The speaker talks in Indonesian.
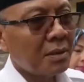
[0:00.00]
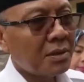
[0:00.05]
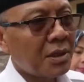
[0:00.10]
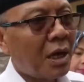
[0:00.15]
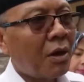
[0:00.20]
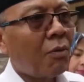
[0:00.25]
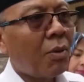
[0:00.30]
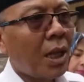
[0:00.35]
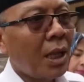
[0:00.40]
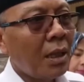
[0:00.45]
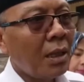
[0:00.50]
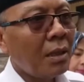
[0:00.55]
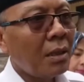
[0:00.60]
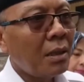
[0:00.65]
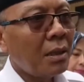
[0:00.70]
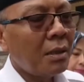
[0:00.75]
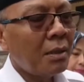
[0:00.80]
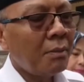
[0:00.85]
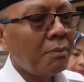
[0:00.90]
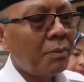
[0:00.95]
Sawal
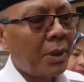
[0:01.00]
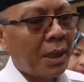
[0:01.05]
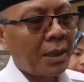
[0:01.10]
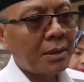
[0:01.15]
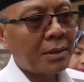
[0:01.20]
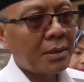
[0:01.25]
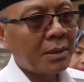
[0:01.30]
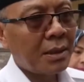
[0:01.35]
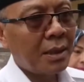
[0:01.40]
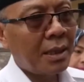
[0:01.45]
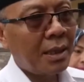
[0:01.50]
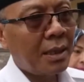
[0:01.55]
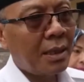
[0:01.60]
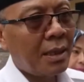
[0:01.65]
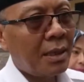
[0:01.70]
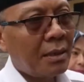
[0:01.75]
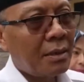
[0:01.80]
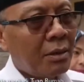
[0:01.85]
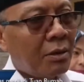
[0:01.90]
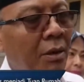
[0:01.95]

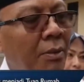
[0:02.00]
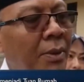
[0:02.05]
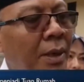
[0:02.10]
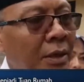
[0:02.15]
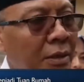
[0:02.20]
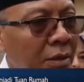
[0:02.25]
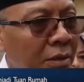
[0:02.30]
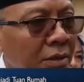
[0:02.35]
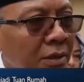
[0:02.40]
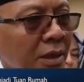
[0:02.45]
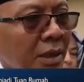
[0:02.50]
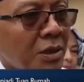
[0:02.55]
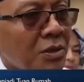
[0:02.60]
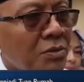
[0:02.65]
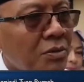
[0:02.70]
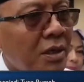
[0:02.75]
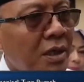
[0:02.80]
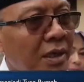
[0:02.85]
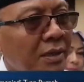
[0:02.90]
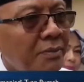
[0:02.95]
pasca Ramadan yang
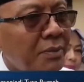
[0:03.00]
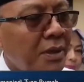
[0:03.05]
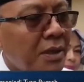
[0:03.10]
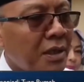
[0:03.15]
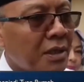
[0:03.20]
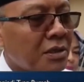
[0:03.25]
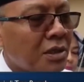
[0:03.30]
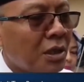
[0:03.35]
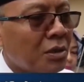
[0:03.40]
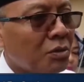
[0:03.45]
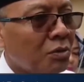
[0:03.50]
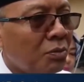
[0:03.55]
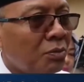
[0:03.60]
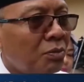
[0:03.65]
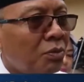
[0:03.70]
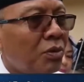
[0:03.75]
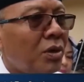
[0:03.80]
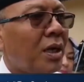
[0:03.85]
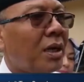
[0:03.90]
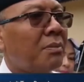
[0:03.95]
sudah dibina satu
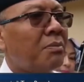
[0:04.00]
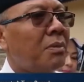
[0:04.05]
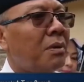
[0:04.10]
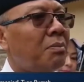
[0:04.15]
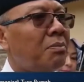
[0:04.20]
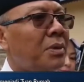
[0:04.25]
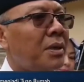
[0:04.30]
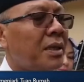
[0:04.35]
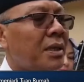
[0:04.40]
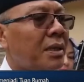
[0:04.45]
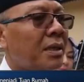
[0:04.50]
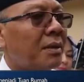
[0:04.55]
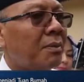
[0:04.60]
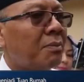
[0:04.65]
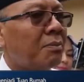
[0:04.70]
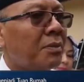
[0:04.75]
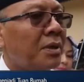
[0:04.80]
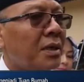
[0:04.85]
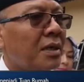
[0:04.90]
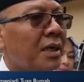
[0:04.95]
bulan membina
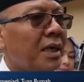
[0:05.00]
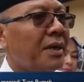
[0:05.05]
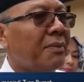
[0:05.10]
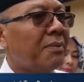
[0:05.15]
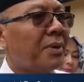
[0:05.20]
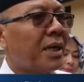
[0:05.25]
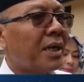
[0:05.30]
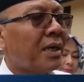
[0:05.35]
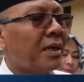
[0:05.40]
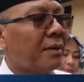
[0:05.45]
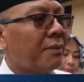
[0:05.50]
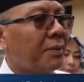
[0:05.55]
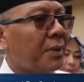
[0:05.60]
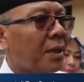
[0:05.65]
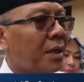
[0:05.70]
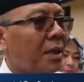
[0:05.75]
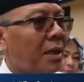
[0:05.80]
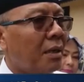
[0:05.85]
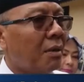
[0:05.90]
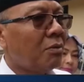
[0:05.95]
keimanan
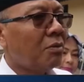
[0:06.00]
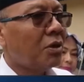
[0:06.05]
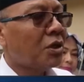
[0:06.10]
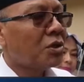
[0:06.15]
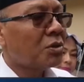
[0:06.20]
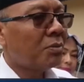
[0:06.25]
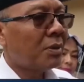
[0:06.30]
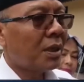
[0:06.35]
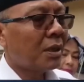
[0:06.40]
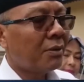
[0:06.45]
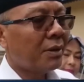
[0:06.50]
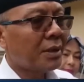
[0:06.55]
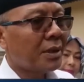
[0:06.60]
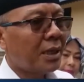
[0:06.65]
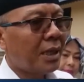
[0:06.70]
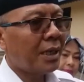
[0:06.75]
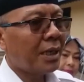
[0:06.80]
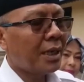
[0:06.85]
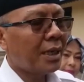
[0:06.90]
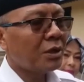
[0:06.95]
kepada Allah Subhanahu wa
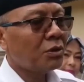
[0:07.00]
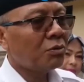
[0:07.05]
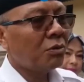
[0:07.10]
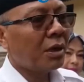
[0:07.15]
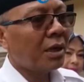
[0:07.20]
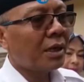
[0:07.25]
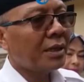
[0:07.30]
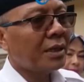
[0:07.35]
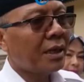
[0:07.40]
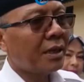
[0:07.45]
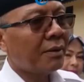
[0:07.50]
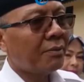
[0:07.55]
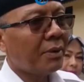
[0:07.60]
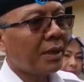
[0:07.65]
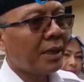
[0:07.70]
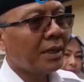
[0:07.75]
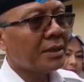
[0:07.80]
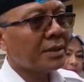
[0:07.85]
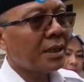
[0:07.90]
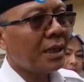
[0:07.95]
taala Tuhan yang
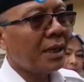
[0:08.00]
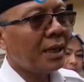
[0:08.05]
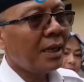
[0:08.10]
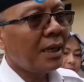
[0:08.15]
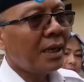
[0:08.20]
Maha Esa.